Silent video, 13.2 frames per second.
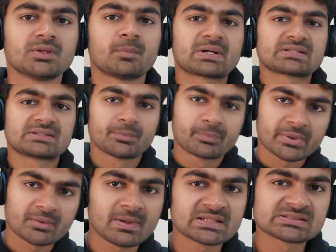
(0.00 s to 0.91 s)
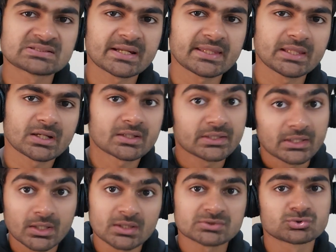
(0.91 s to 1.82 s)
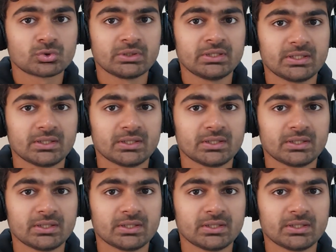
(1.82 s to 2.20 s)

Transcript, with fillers: இந்த படத்துல பிரபாஸ் நடிக்காருன்னு எல்லாரும் சொன்னீங்க